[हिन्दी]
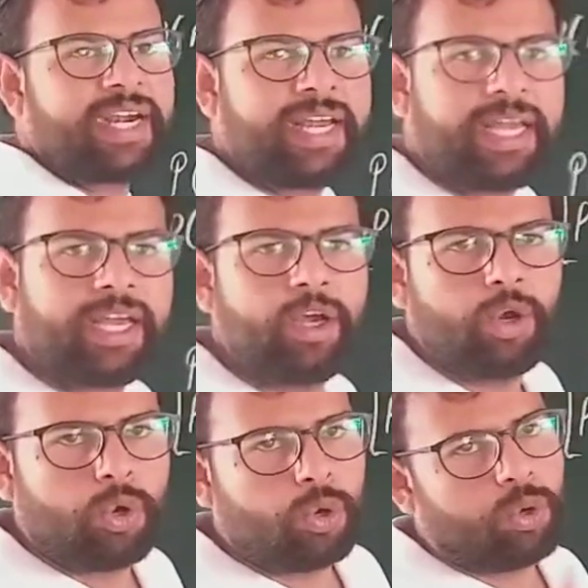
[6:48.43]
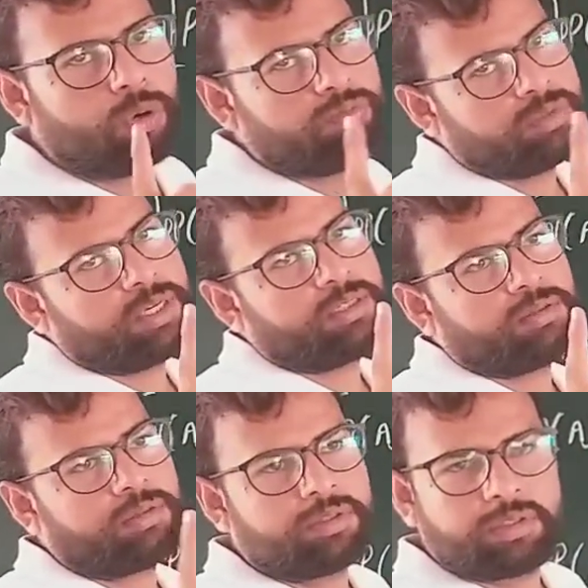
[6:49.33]
डे हैं और
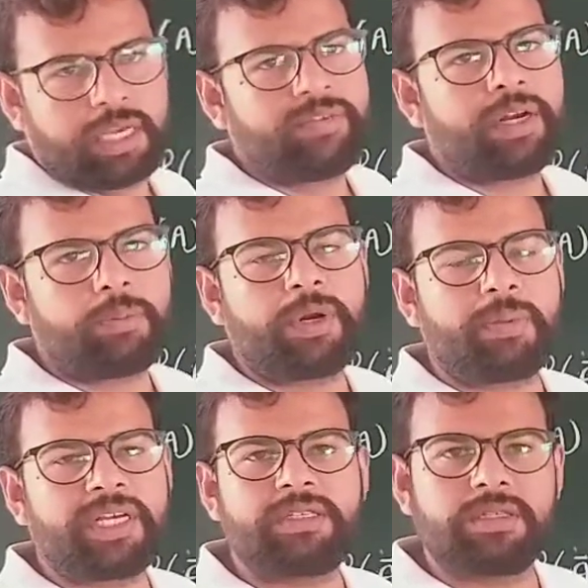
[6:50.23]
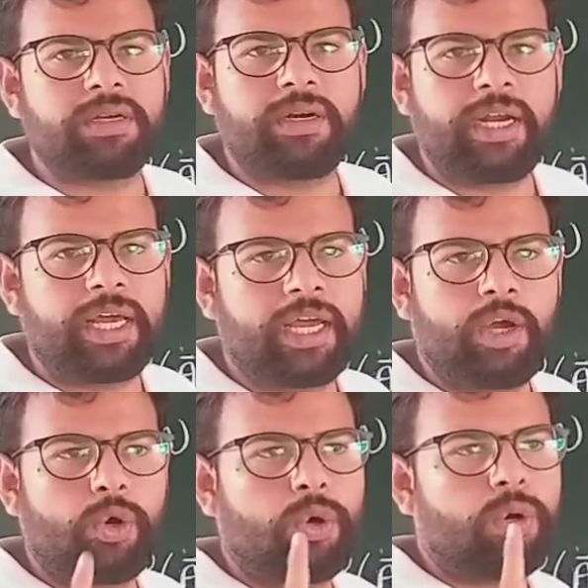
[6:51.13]
सेवन अपने पास डे हैं
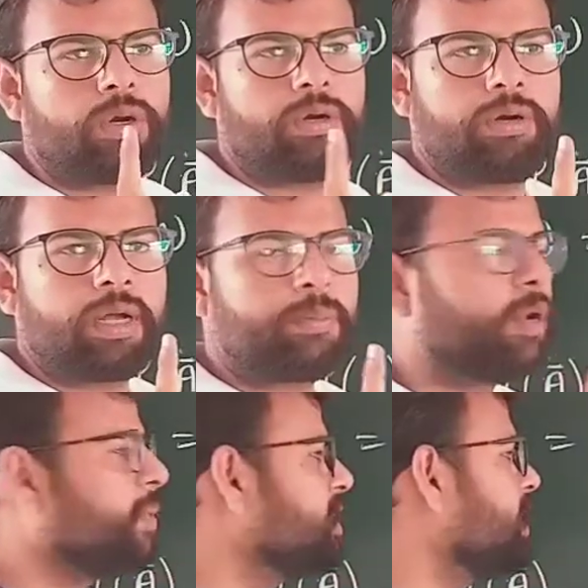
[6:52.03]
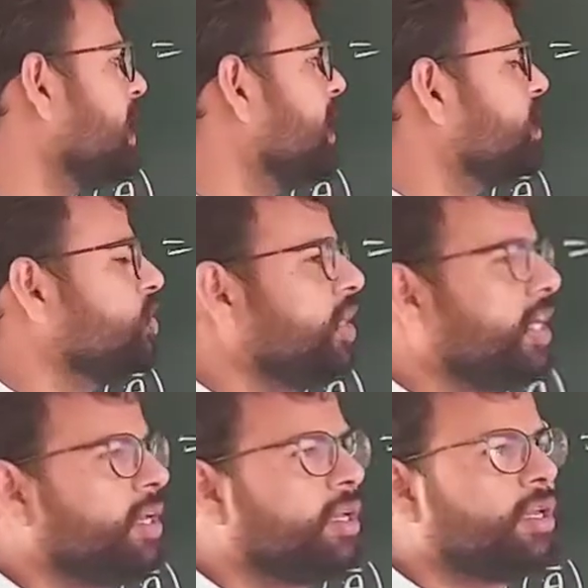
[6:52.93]
और अपने पास क्या आना चाहिए
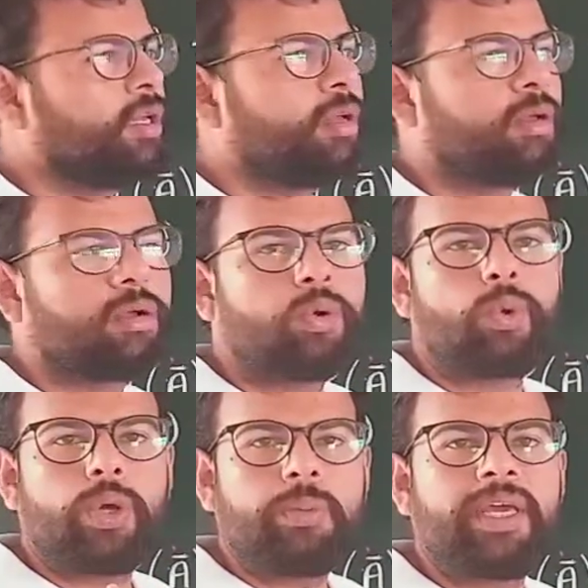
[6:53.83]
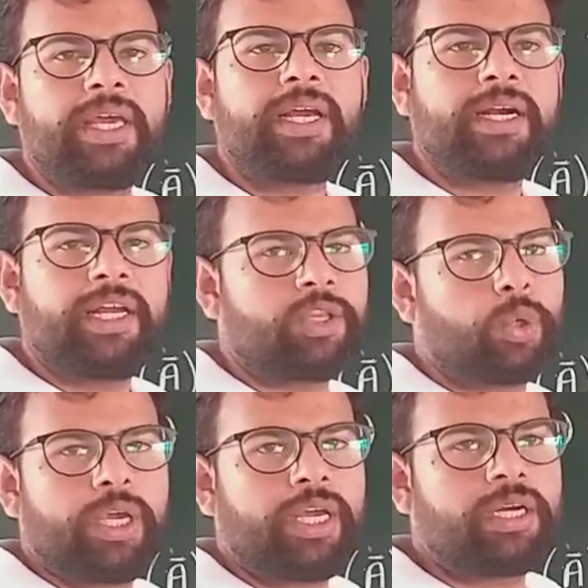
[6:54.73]
कोई भी एक डे तो
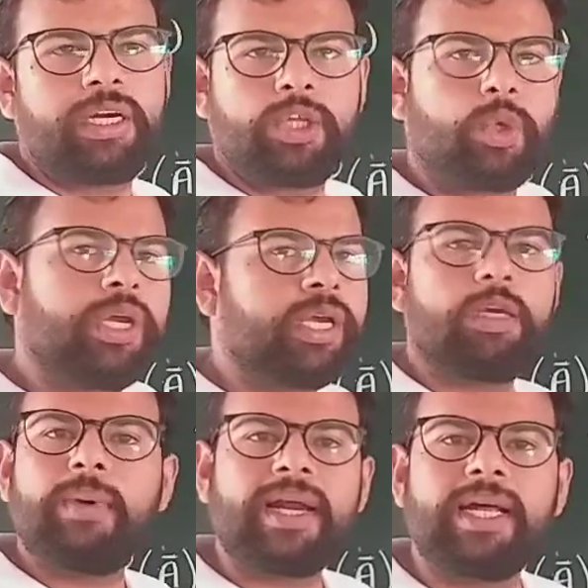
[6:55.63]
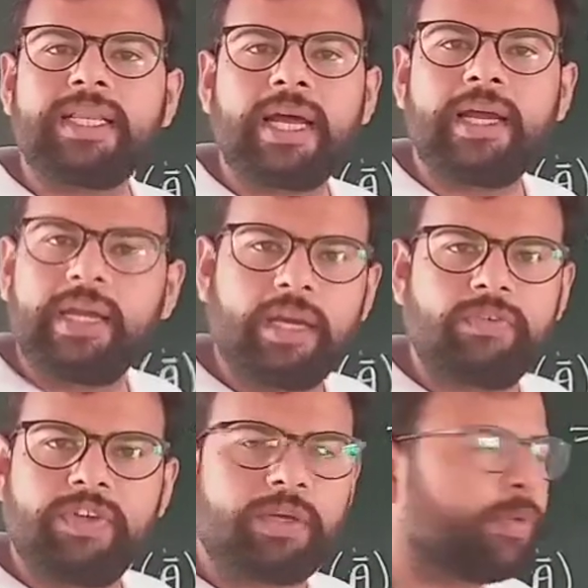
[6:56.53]
एक डे तो एक ही बार आता है एक
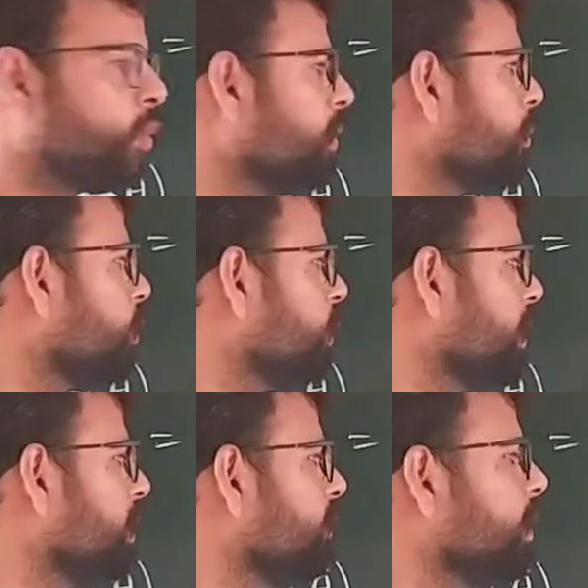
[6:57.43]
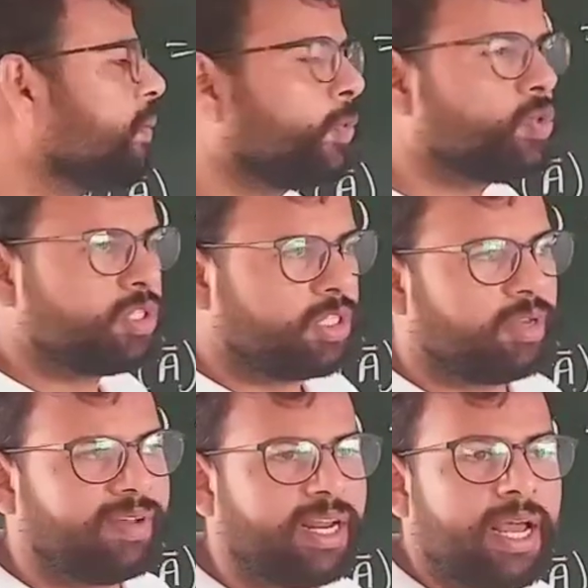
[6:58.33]
वीक में तो अपनी प्रोबेबिलिटी वन अपॉइंट
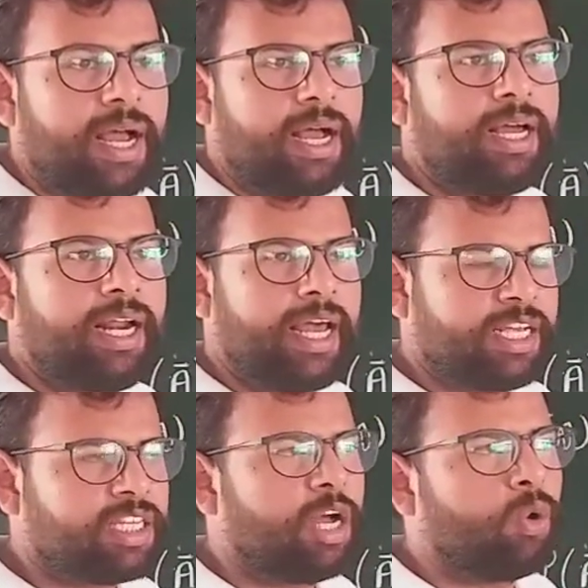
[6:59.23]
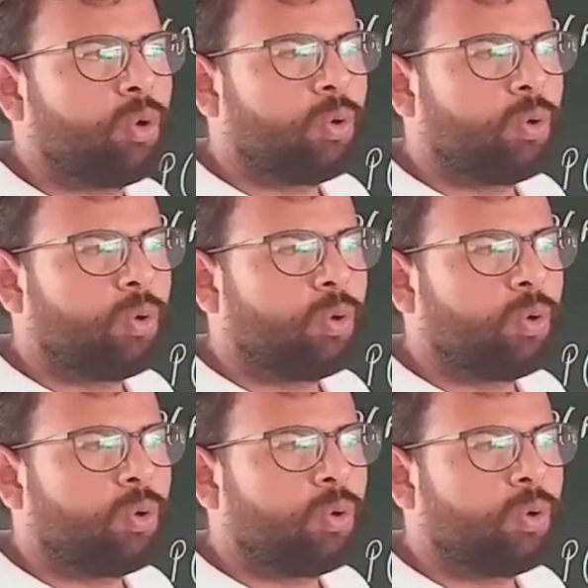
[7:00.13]
सेवन अगर ऐसा हो